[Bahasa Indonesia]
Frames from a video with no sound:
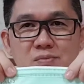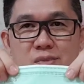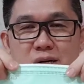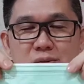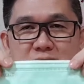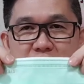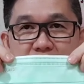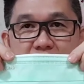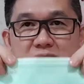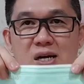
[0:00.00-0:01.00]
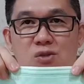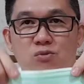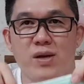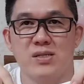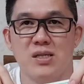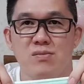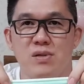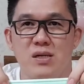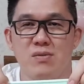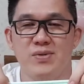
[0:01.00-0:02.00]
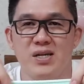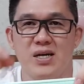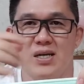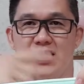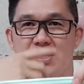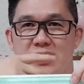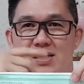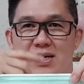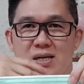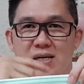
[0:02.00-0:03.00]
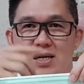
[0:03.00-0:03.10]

biar maskernya tidak jatuh pada saat Anda berbicara ya.